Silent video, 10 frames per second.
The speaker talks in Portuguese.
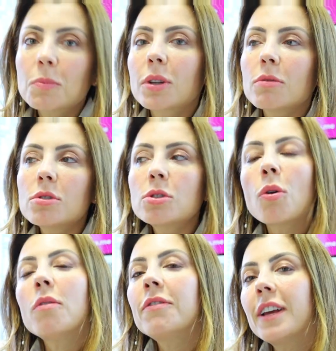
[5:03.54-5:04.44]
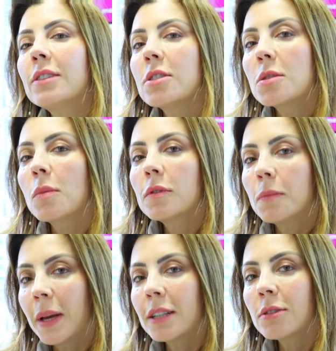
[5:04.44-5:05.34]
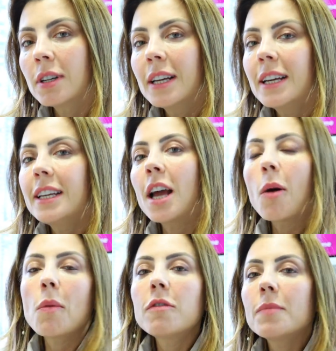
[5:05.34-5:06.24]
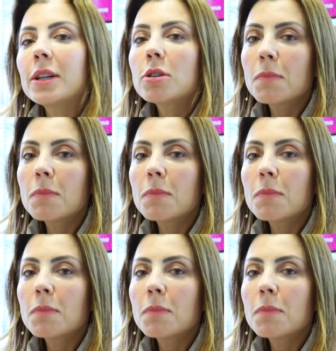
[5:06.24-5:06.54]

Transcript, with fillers: porque eu estou vendo esse movimento e é um movimento